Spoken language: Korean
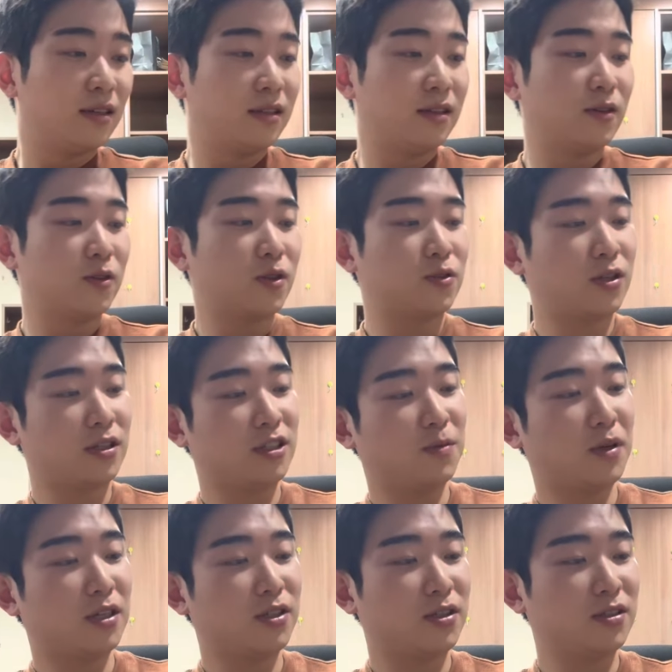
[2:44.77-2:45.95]
네, 그래서 최근에
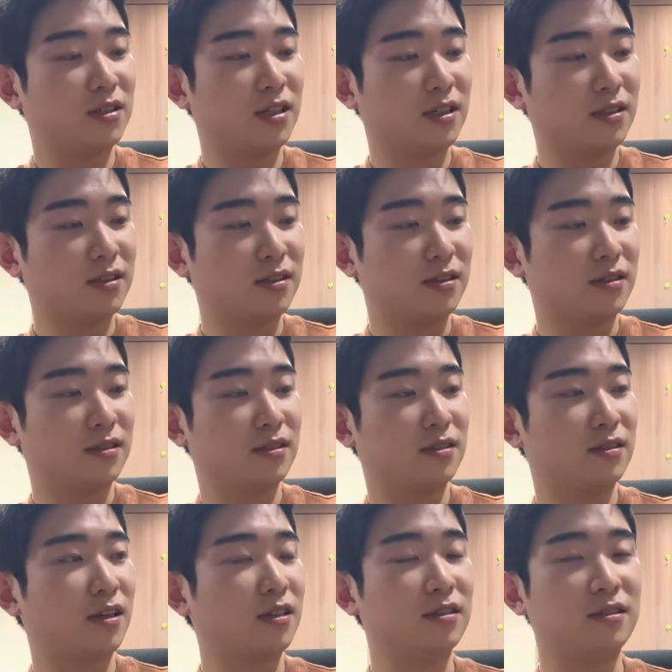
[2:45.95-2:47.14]
빠져있는 책은
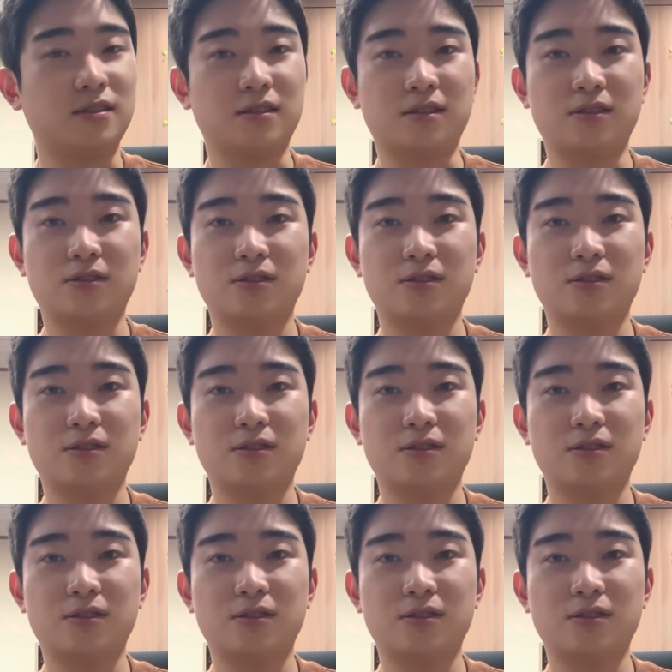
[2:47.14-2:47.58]
아니지